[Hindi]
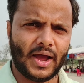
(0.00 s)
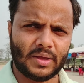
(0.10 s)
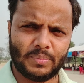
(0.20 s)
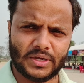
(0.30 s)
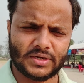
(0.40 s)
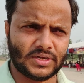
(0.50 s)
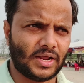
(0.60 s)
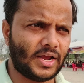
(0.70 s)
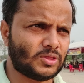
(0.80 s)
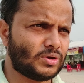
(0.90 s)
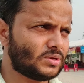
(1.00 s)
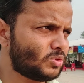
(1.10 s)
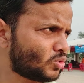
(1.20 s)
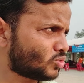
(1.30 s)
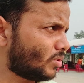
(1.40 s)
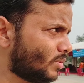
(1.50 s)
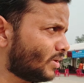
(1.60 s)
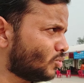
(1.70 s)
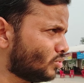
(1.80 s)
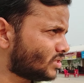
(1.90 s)
आगे भेजा जा रहा है तो ऐसे में दोस्तों अभी
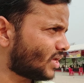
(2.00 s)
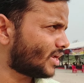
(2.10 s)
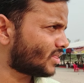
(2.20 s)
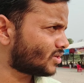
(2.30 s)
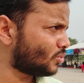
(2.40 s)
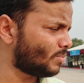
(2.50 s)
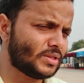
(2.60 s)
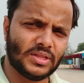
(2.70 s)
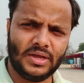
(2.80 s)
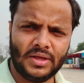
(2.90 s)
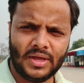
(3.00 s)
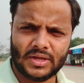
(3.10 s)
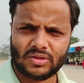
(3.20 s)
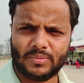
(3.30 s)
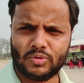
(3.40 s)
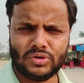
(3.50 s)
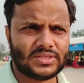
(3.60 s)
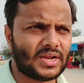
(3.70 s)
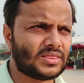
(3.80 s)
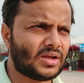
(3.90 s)
भाई 19 तारीख तक जो है बंद है तो अभी
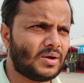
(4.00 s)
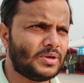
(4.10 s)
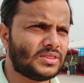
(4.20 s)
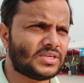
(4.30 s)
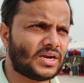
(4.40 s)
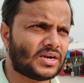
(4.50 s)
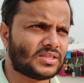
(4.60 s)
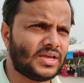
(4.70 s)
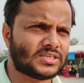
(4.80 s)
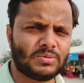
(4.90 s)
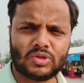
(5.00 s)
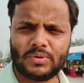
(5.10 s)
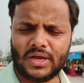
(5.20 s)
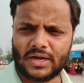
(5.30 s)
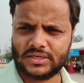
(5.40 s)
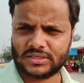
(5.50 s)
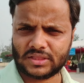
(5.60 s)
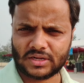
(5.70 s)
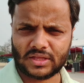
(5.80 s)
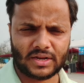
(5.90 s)
19 तारीख तक का भाई इंतजार करते हैं ऐसे में तो भाई आज है
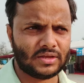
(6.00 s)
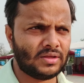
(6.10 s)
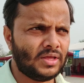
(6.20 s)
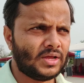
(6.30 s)
सत्रह तारीख